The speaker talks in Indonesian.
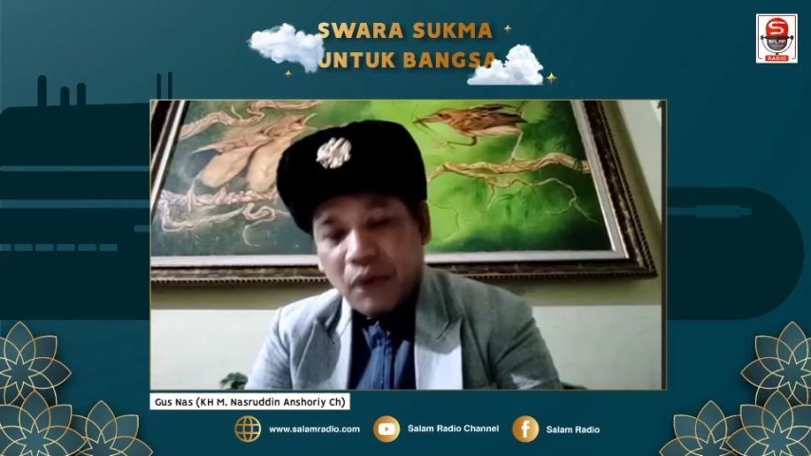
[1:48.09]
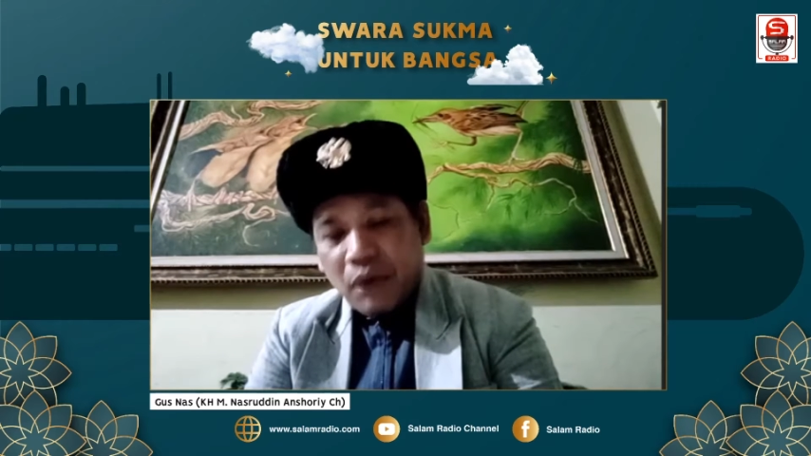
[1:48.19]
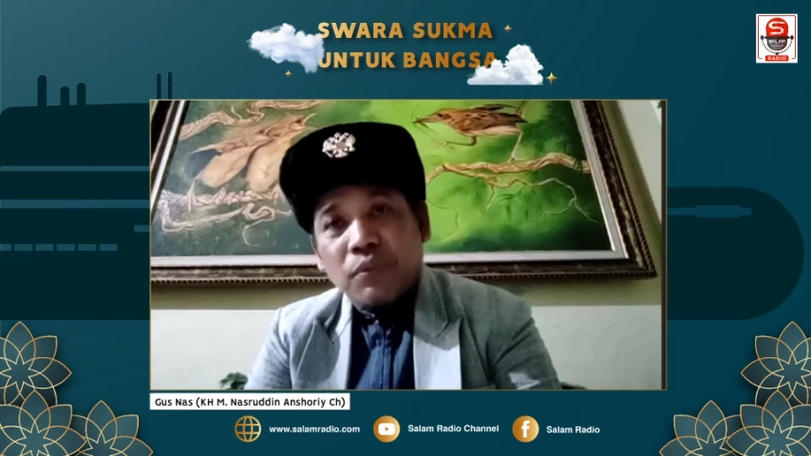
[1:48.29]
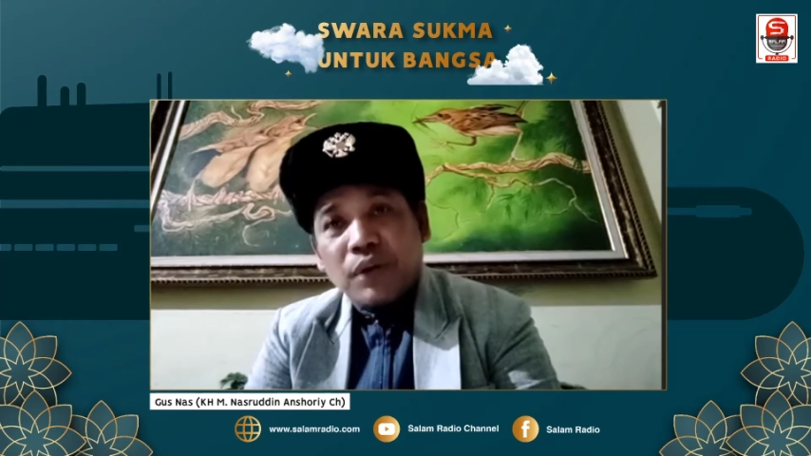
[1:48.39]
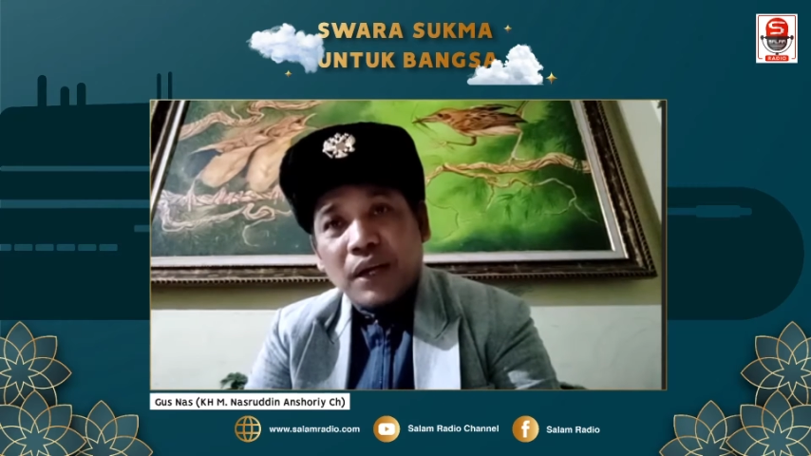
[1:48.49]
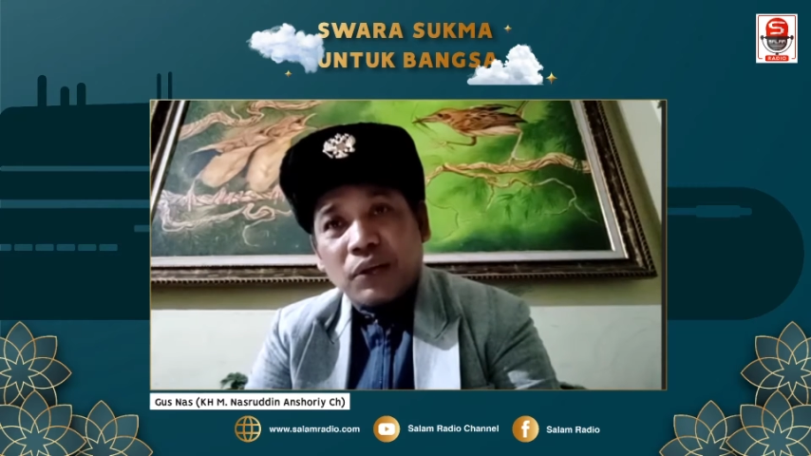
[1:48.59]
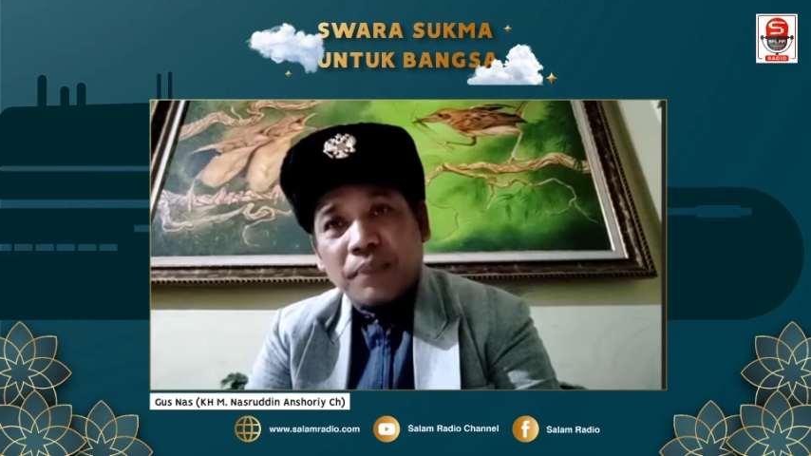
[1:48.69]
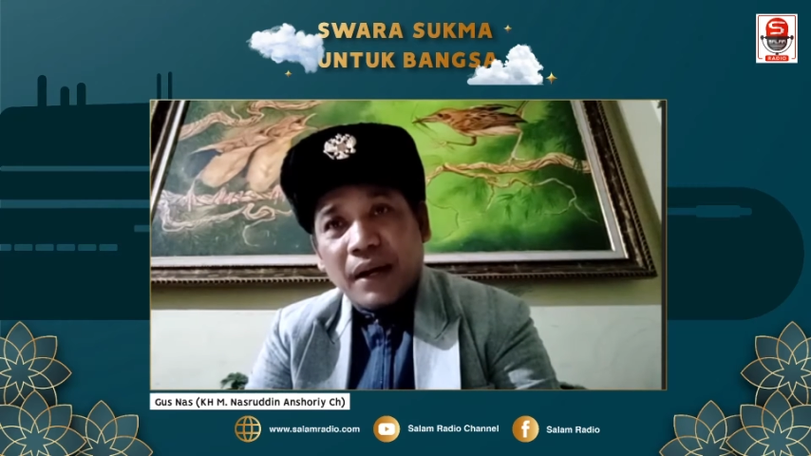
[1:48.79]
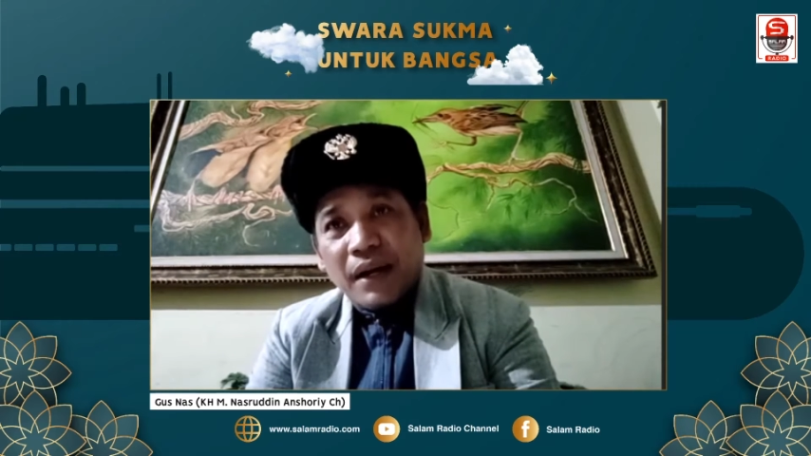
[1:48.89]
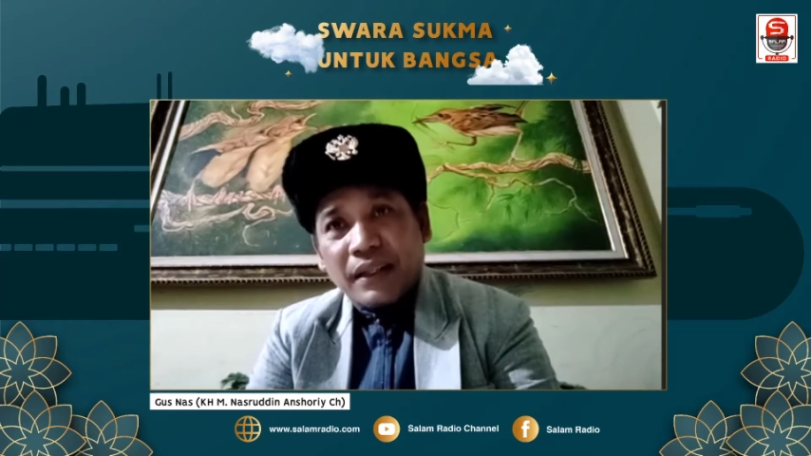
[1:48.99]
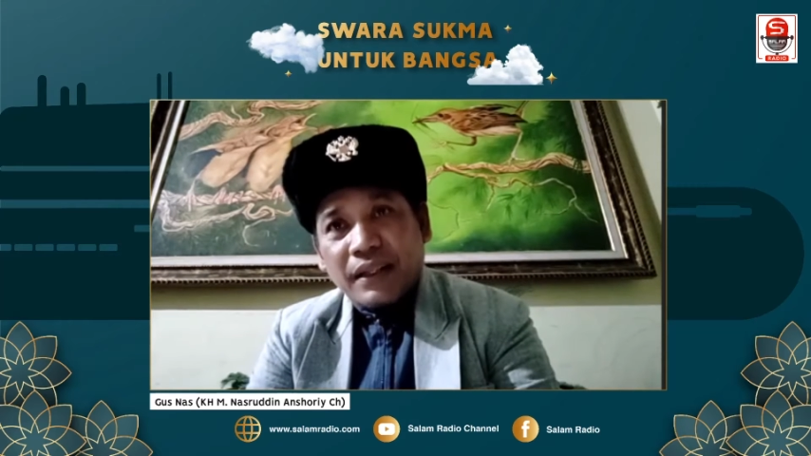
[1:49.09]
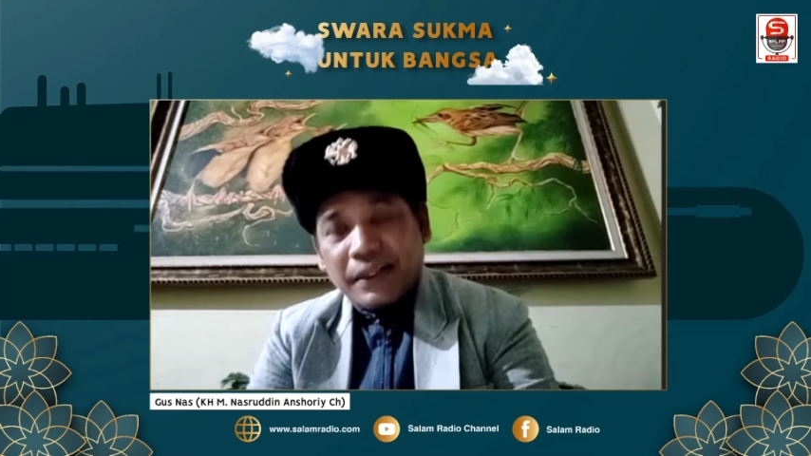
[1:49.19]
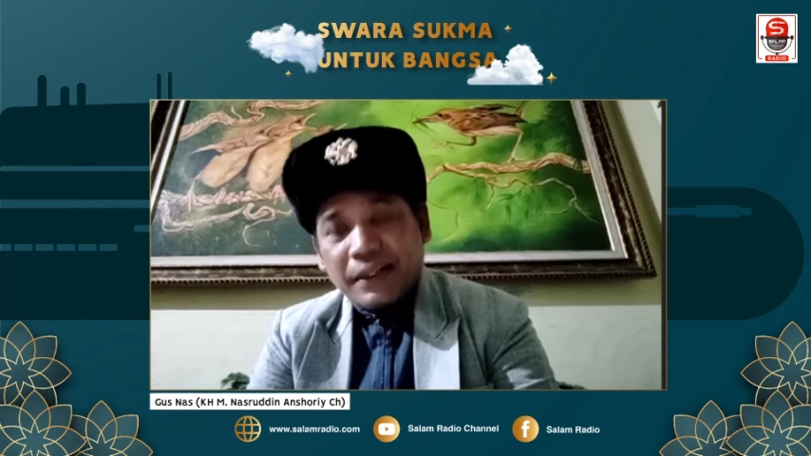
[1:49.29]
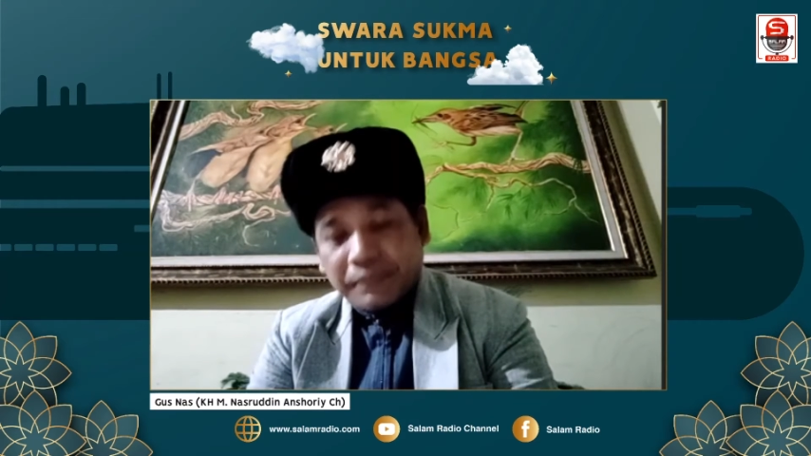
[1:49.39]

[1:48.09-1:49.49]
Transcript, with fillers: Umbulan Duparanggi.